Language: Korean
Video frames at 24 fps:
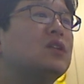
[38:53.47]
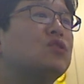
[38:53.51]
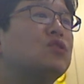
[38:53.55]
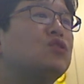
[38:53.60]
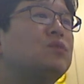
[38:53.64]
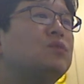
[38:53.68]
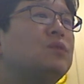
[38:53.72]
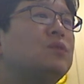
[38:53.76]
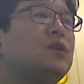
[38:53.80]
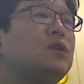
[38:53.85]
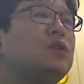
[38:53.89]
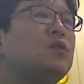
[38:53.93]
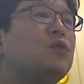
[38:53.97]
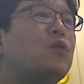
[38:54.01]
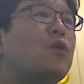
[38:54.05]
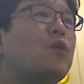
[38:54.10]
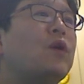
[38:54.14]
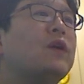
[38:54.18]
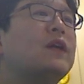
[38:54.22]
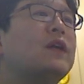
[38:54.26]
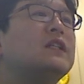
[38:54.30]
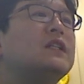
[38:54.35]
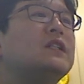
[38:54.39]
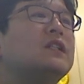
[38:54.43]
수면을
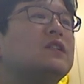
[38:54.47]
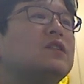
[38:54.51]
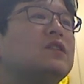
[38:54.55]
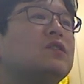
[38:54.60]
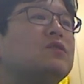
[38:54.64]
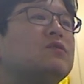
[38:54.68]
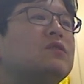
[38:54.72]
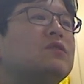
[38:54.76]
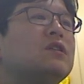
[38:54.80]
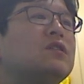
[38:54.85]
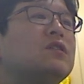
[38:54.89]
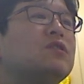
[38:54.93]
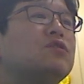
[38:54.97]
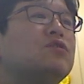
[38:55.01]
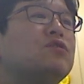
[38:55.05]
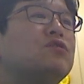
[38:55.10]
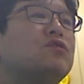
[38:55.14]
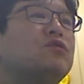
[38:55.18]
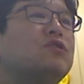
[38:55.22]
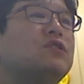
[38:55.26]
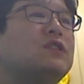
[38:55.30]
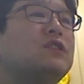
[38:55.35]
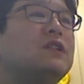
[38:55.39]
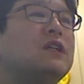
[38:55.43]
원하실 경우에는
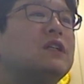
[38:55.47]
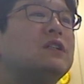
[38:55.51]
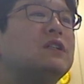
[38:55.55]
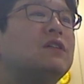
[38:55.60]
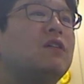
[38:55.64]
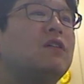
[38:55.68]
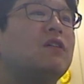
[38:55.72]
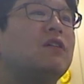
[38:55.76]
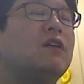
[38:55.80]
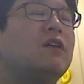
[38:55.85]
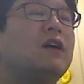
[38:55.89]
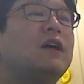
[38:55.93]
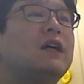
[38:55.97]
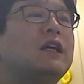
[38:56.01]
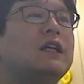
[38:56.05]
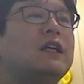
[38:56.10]
수술실에서